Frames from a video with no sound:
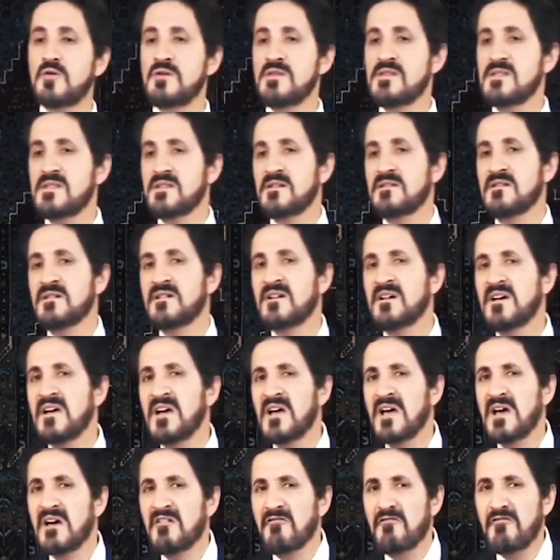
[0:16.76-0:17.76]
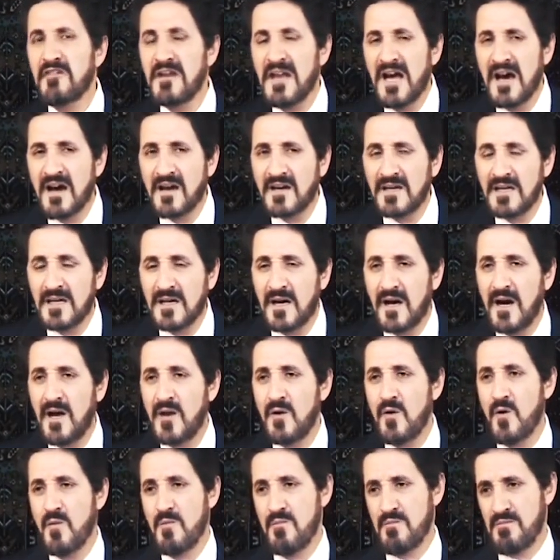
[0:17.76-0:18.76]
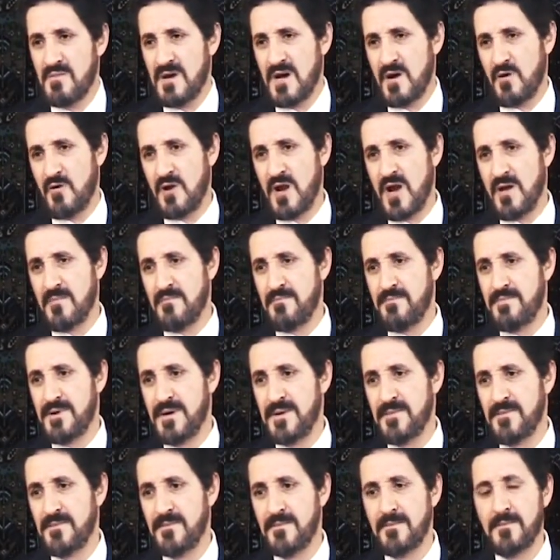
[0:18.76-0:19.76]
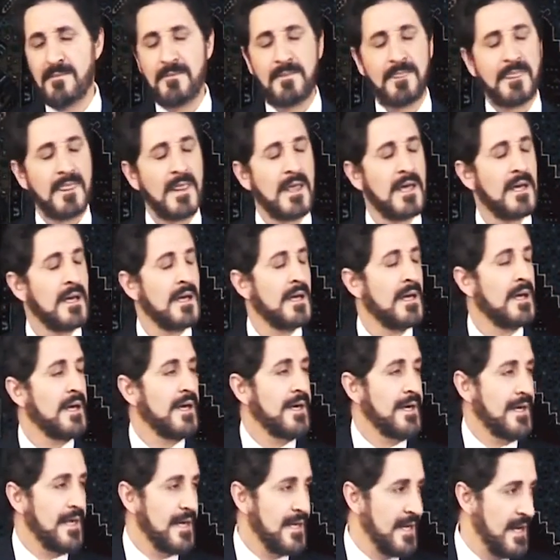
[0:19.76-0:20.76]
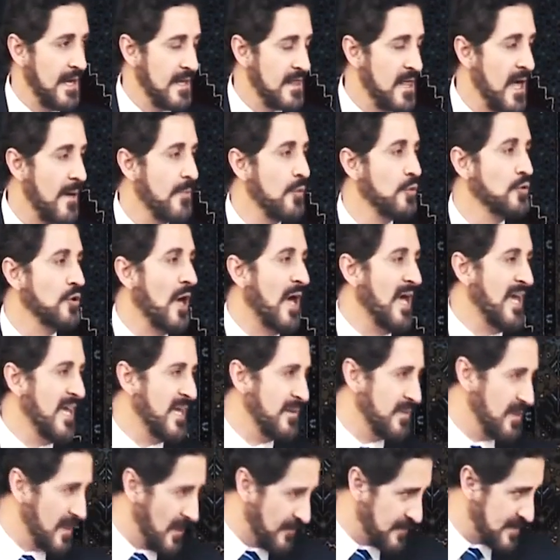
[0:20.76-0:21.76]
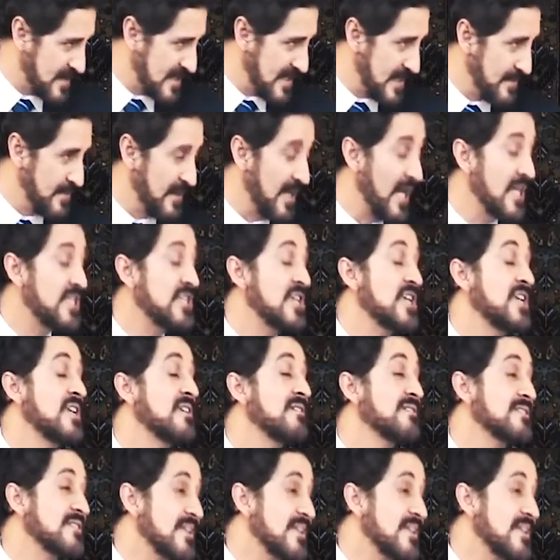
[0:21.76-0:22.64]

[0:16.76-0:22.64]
دوكنز في الحقيقة الأم أو الأب حين يذهب يضحي بنفسه من أجل